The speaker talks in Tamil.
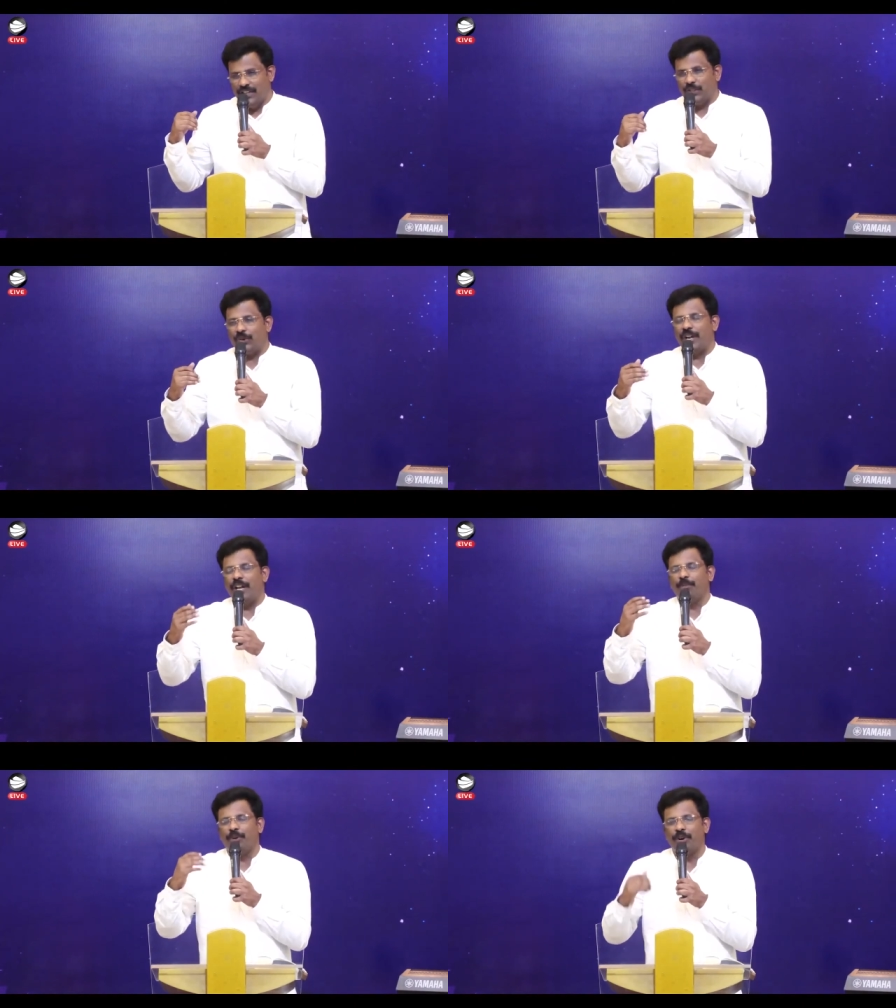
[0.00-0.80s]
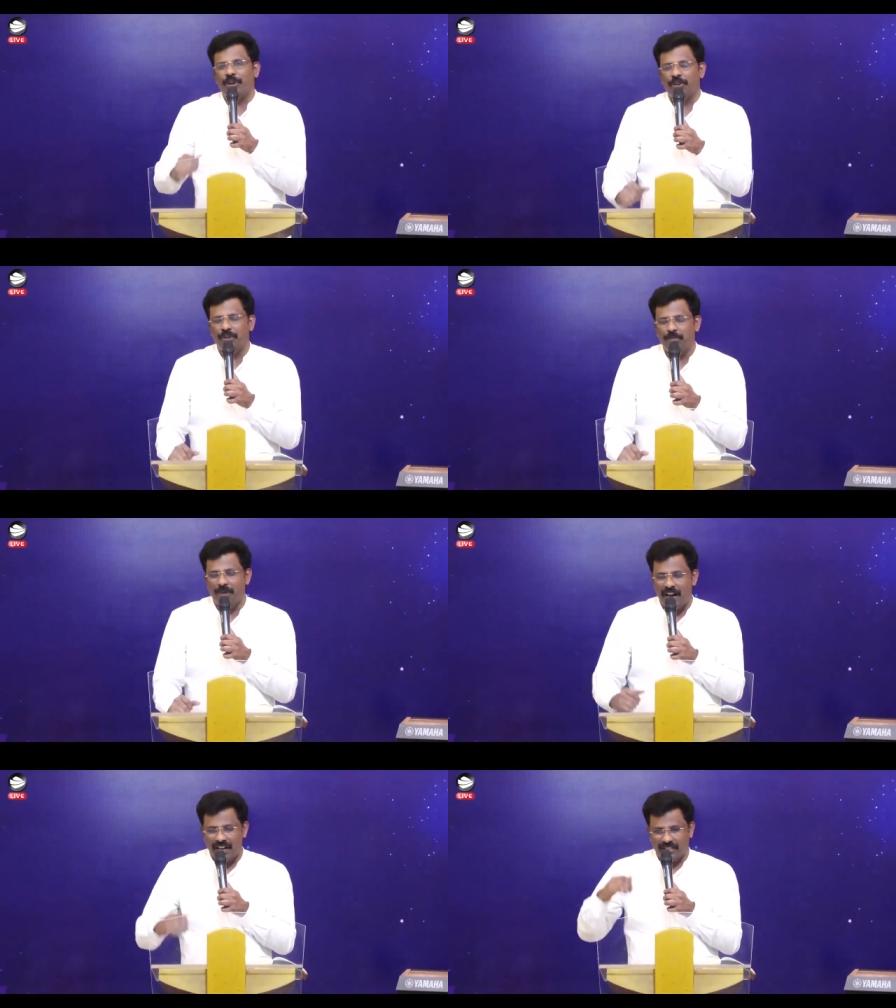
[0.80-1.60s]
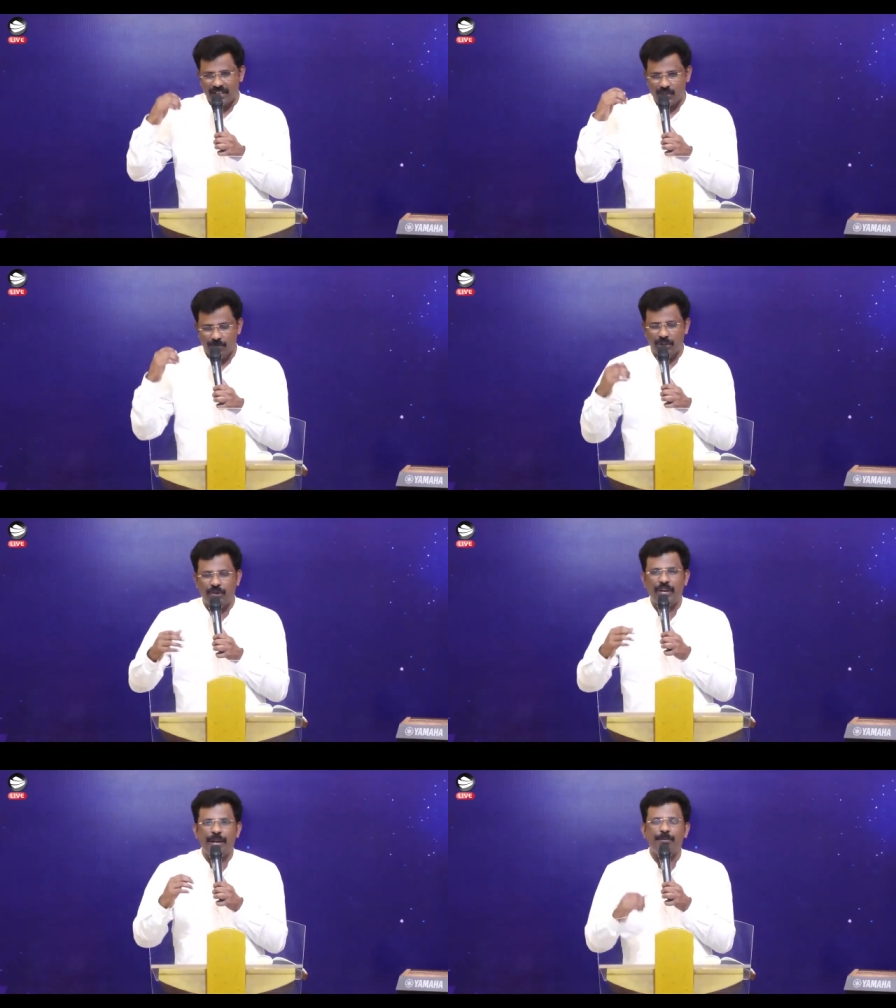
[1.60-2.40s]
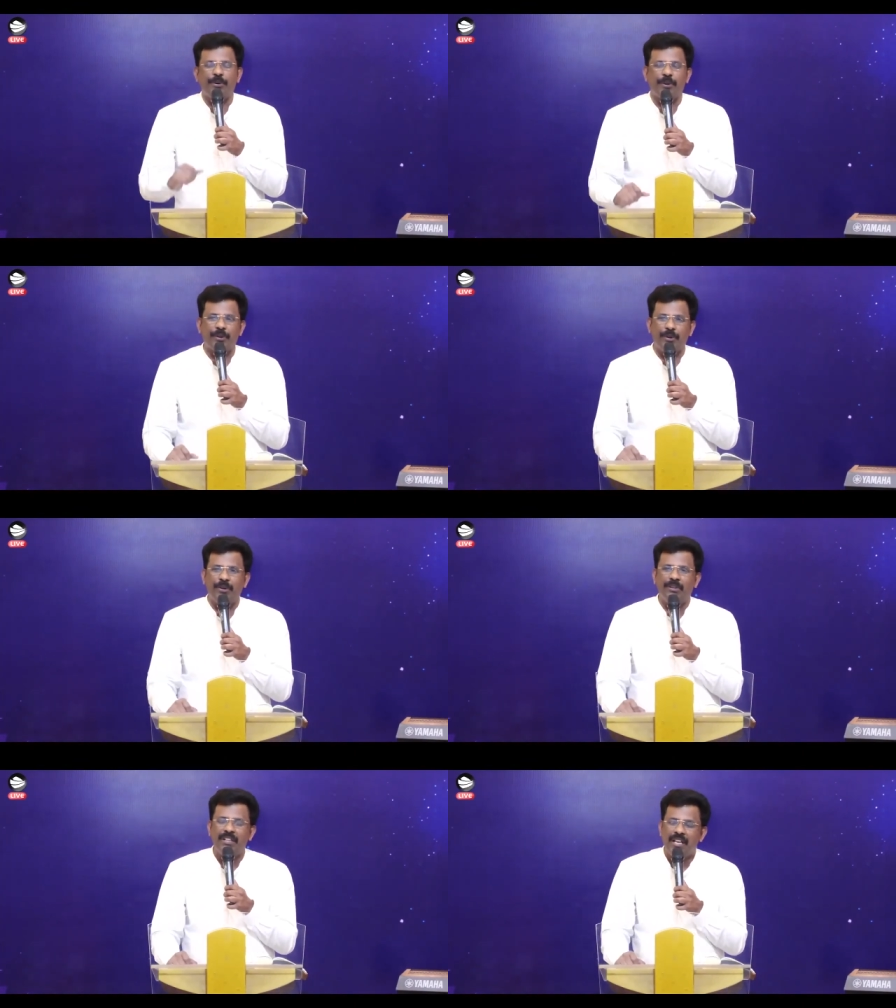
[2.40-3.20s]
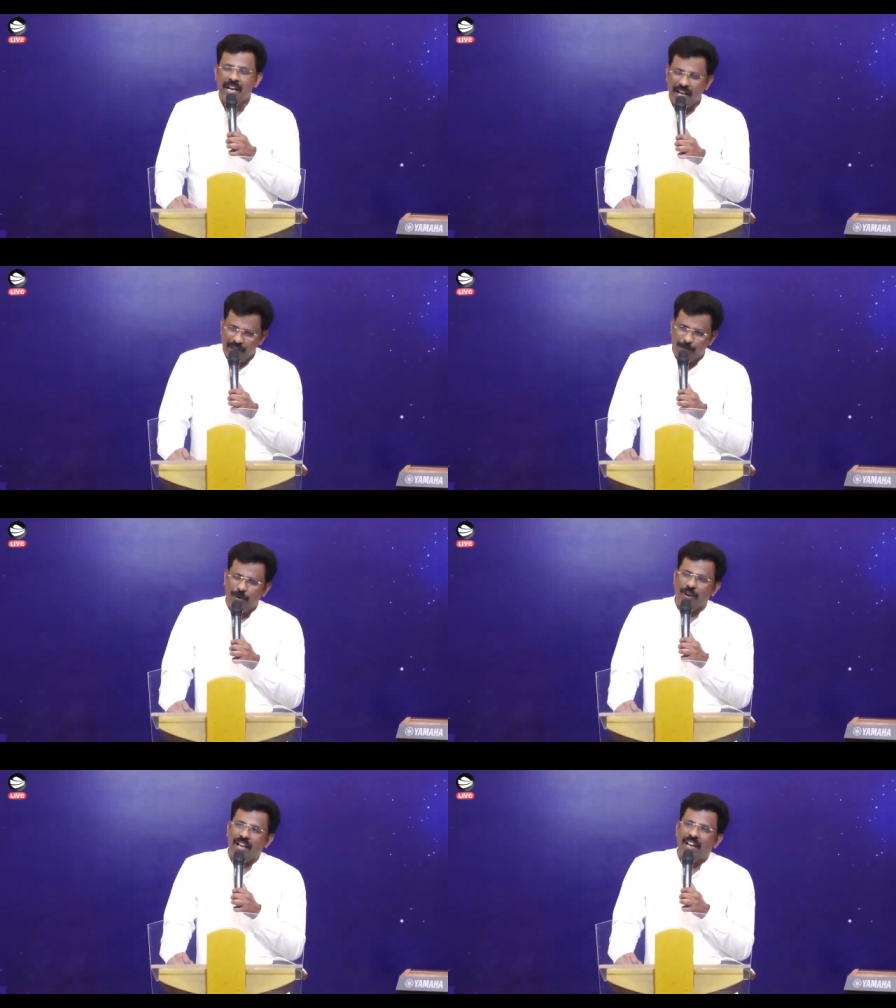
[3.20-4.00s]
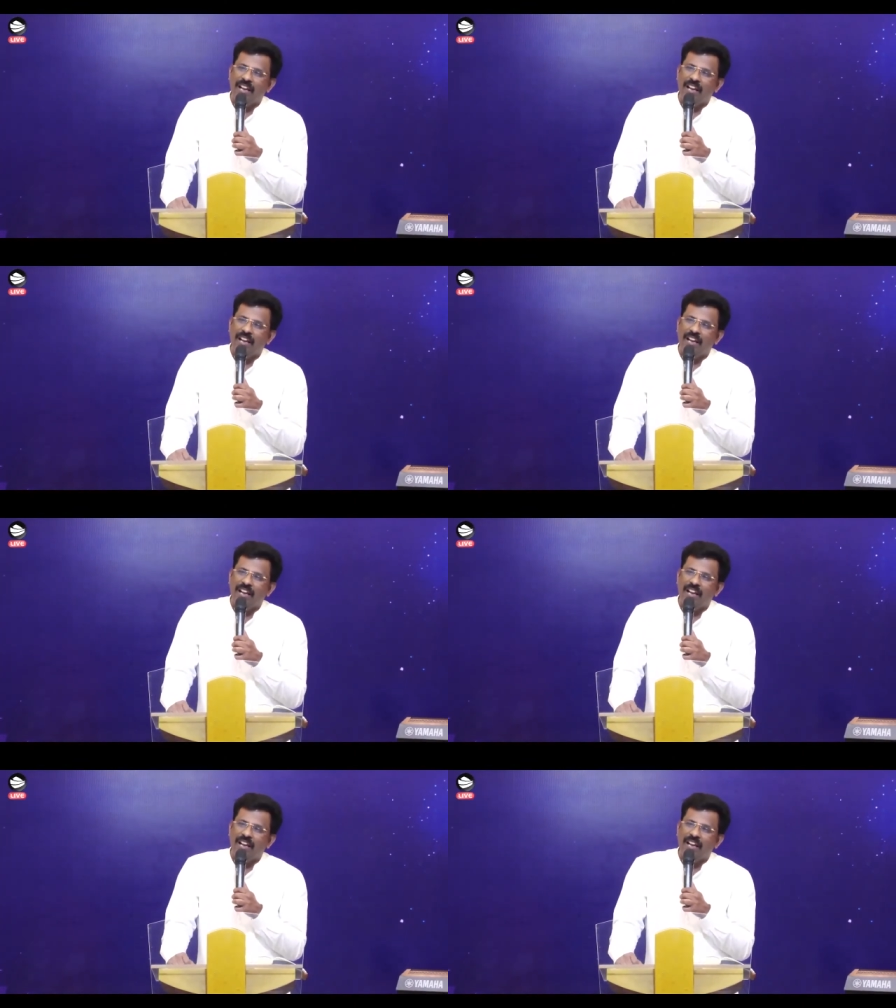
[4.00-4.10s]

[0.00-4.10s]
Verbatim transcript: இழுத்து கொண்டே போகிறதோ பாரத்தை சுமந்து கொண்டே போகிறதோ அதை போல